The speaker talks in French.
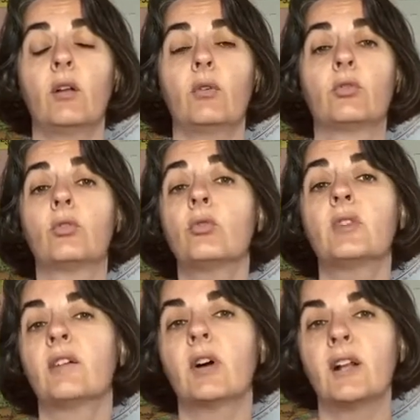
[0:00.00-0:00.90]
euh, que
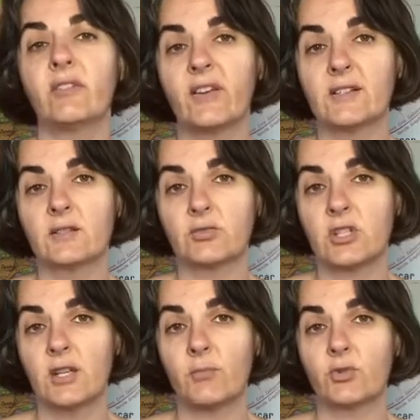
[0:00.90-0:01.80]
d'avoir les fesses
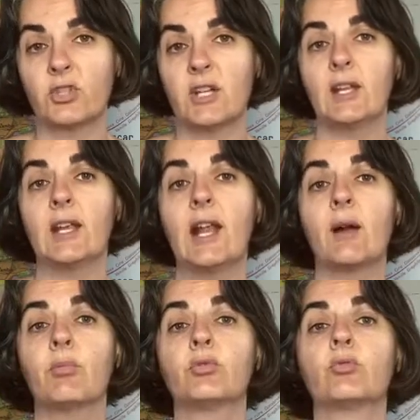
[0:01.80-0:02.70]
songées et manger. Il
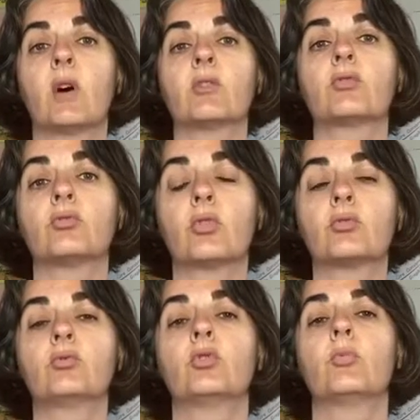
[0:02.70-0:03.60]
a besoin
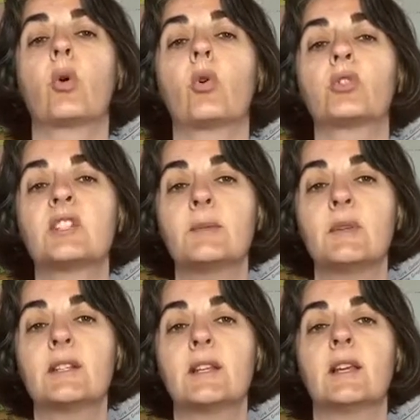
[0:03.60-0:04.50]
surtout de
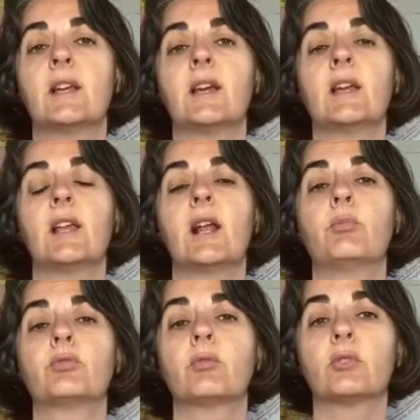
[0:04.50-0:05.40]
proximité, il a
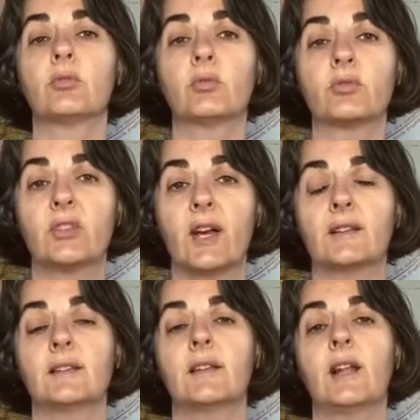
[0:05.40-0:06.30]
besoin de
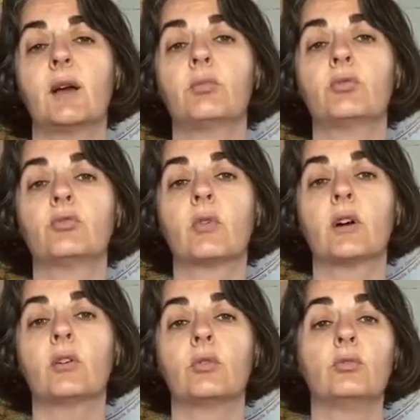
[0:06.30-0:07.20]
contact, il a
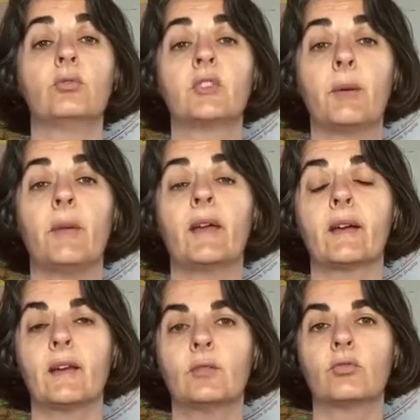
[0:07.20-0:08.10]
besoin de sa
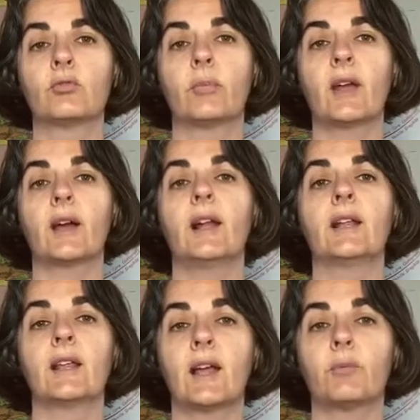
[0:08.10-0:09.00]
mère et de son père
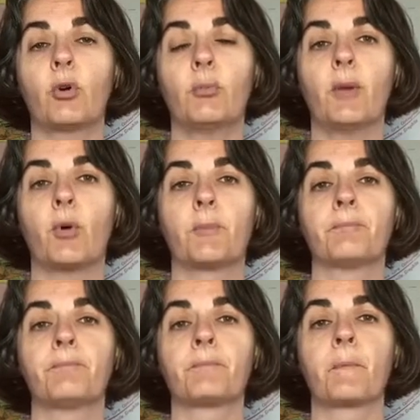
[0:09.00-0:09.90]
les quatre premiers mois.
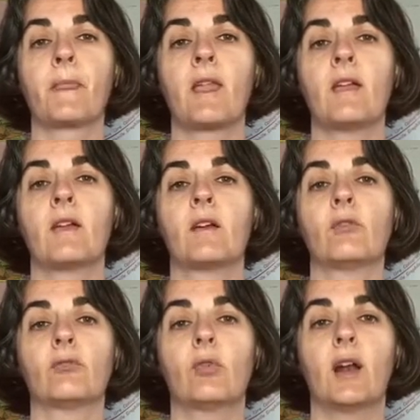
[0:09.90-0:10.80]

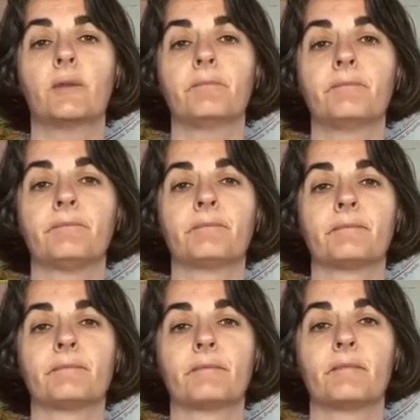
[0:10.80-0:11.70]
Voilà.
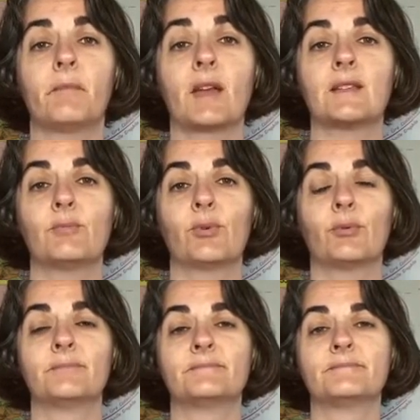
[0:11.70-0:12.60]
Merci pour
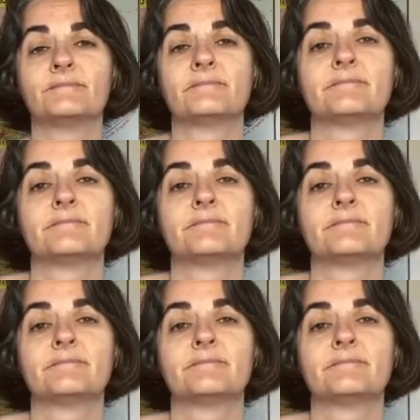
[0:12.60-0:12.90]
eux.